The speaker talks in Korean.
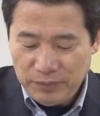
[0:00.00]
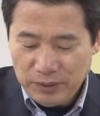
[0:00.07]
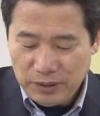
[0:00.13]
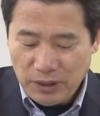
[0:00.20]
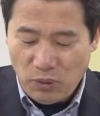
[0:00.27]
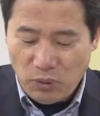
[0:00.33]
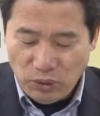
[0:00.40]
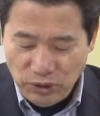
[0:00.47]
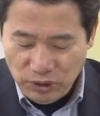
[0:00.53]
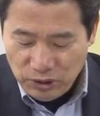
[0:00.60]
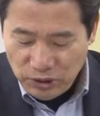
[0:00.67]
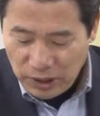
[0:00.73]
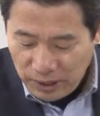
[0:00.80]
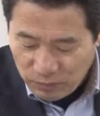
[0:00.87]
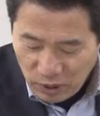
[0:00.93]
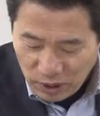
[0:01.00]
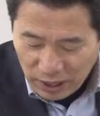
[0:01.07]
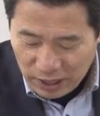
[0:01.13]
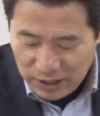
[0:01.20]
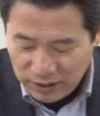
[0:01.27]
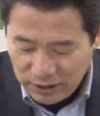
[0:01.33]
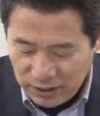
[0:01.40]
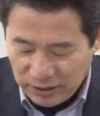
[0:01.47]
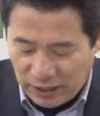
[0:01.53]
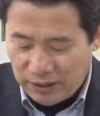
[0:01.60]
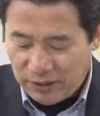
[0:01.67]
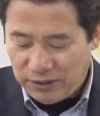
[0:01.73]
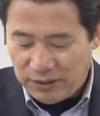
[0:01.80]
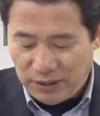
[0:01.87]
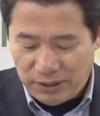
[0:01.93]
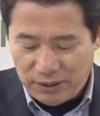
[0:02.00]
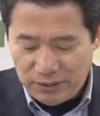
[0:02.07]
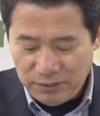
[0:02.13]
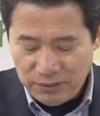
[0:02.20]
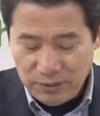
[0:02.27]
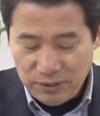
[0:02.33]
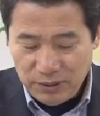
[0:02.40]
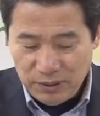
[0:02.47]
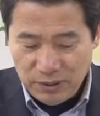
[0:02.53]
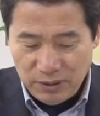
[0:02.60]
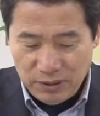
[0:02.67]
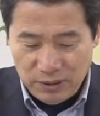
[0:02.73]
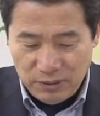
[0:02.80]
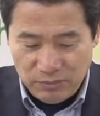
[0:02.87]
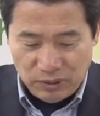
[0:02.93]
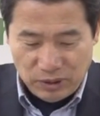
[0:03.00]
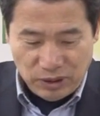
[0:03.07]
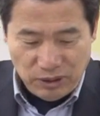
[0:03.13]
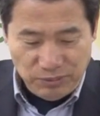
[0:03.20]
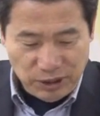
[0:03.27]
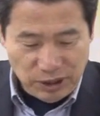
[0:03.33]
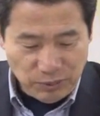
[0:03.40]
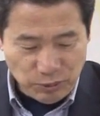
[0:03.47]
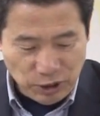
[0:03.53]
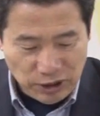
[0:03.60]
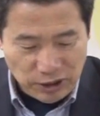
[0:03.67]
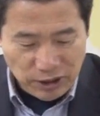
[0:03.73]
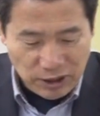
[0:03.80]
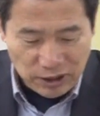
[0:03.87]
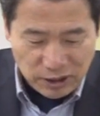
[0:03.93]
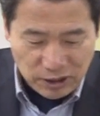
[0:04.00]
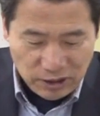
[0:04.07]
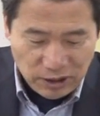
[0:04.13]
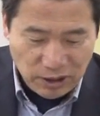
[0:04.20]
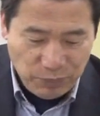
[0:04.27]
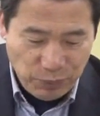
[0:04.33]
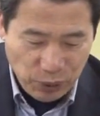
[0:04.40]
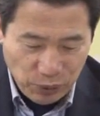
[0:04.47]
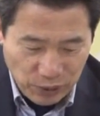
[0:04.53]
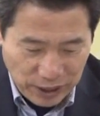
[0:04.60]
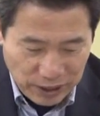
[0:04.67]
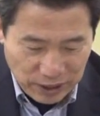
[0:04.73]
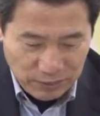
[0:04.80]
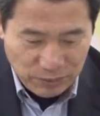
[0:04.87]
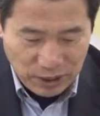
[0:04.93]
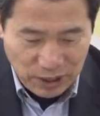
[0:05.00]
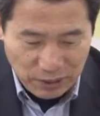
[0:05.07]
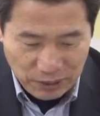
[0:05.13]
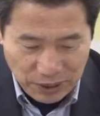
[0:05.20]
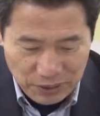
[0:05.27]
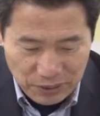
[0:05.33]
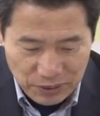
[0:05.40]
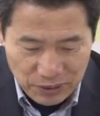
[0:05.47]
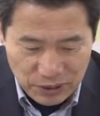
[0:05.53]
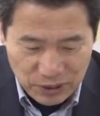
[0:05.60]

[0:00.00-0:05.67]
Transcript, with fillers: 그게 온전함과 관련된 단어들이에요. 뭐 이미 17절에서는 이걸 표현하기를 뭐라고 그래요?